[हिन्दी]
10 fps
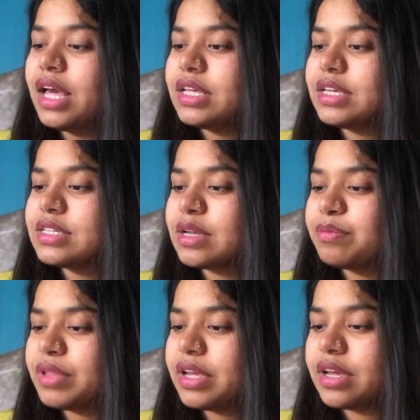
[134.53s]
ये
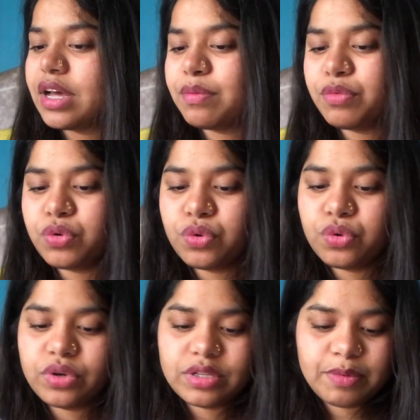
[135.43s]
समथिंग आपको
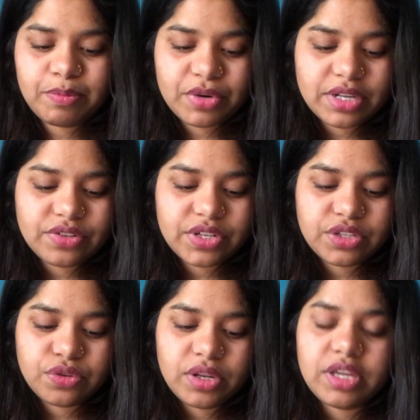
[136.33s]
इस पर प्राइस
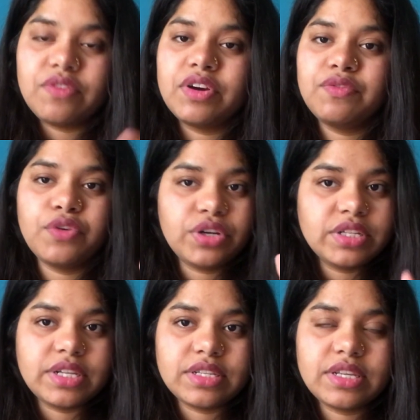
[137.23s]
रेंज जो लिखी है वन फोर्टी
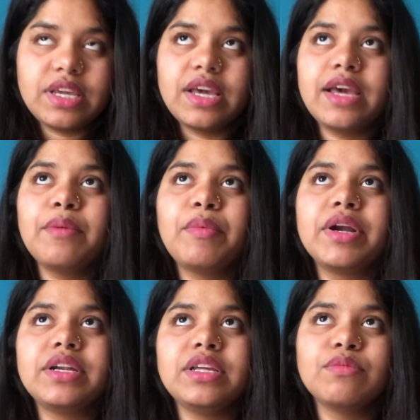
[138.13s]
सिक्स की है
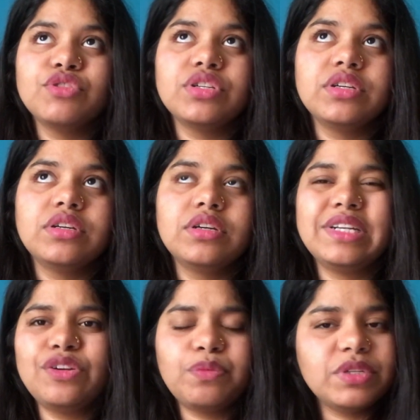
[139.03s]
बट ये मुझे
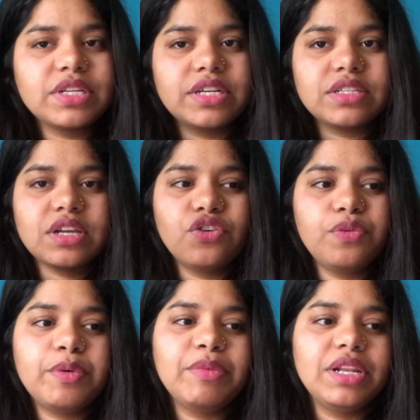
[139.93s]
टेन रुपीज़ के
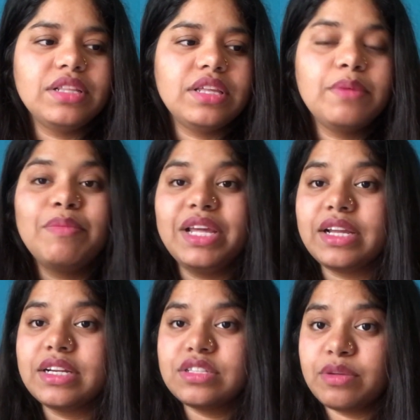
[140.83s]
डिस्काउंट पे मिले थे
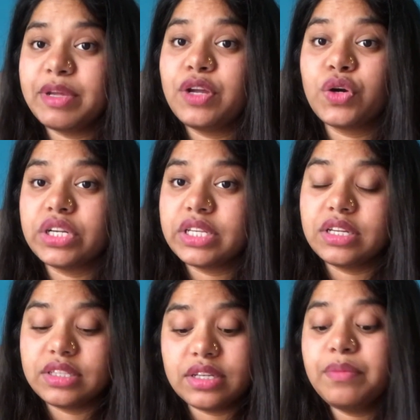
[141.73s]
ब्लैंकेट से मैंने ऑर्डर
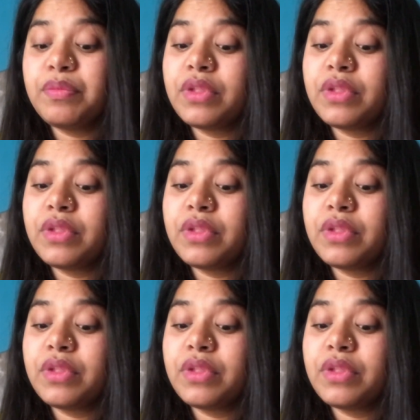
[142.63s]
किया था